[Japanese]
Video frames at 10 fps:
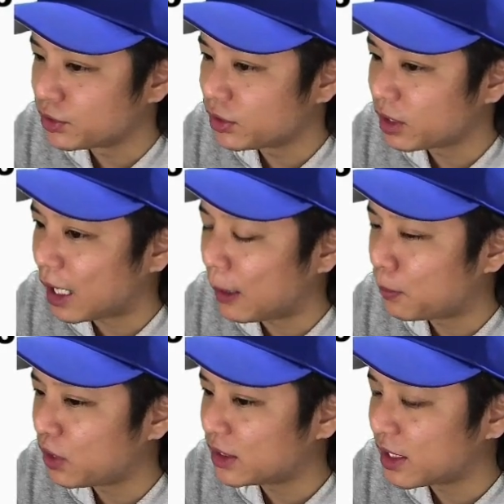つ
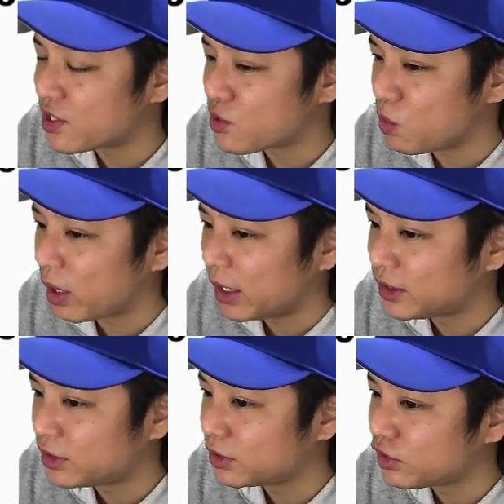カープ打線紹介
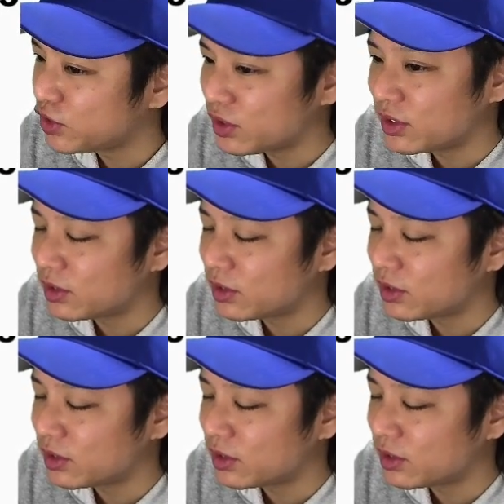しつつ